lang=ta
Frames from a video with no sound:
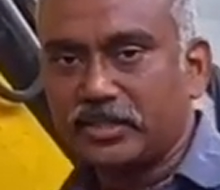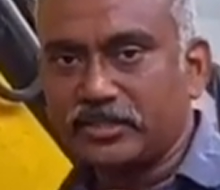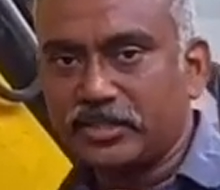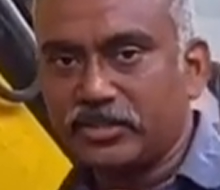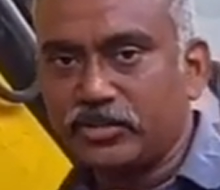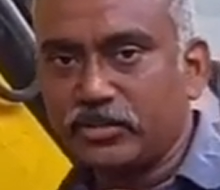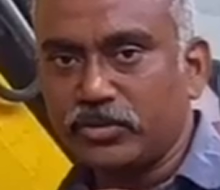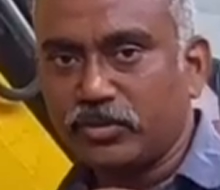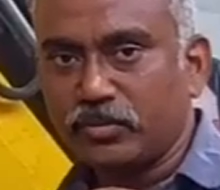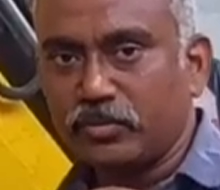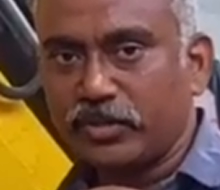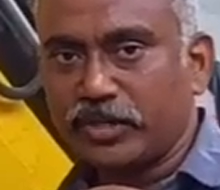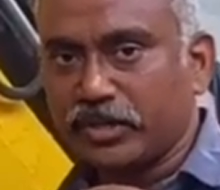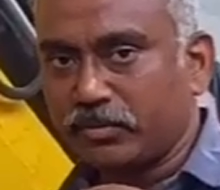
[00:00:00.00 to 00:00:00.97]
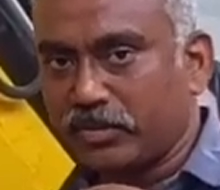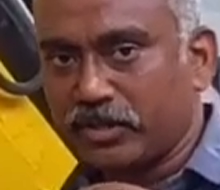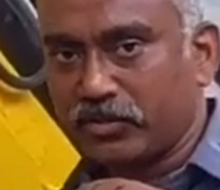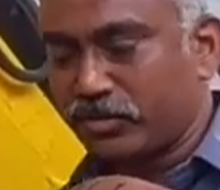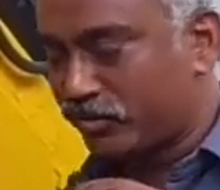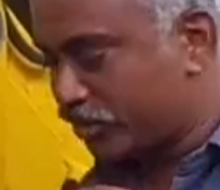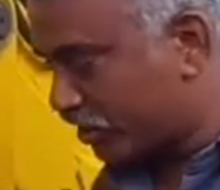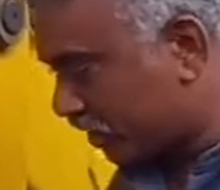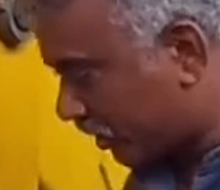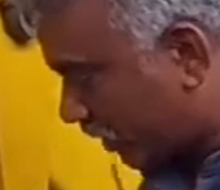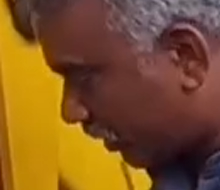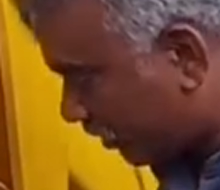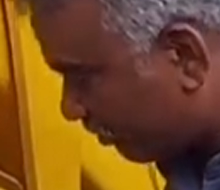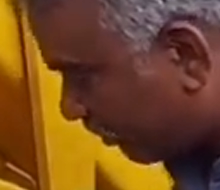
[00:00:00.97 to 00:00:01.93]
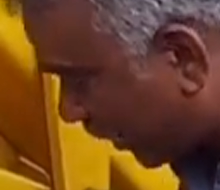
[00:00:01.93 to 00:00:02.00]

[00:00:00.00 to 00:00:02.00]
சார்ஜிங்க்கும் முக்கியமான ஒரு விஷயம் என்னென்னா